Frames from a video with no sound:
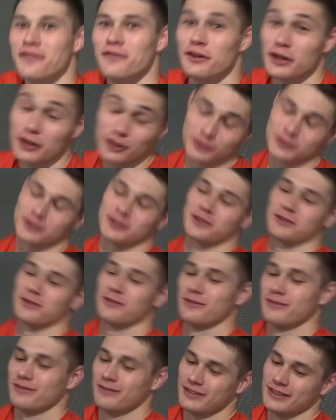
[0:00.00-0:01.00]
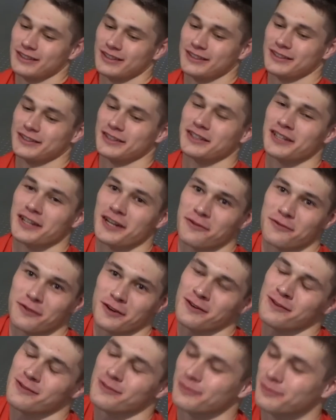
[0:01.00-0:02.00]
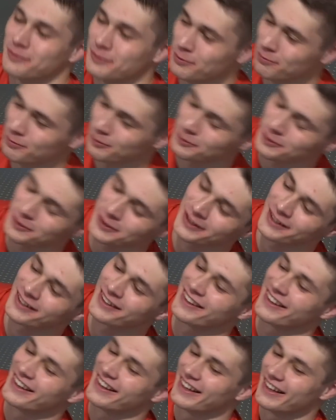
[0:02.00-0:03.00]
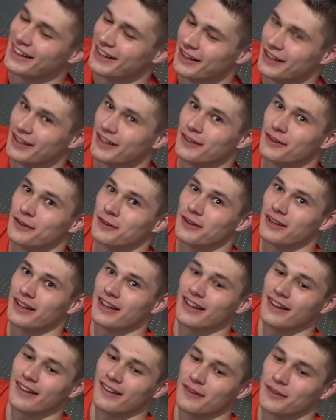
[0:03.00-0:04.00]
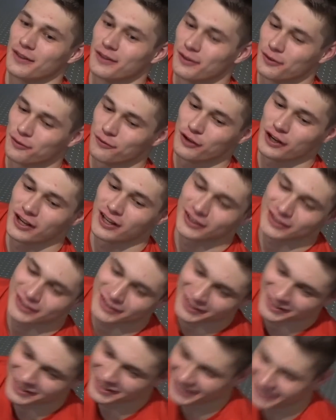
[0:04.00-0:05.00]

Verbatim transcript: Вегас? За Дорофею? Плохо. Говори ты. Вегас.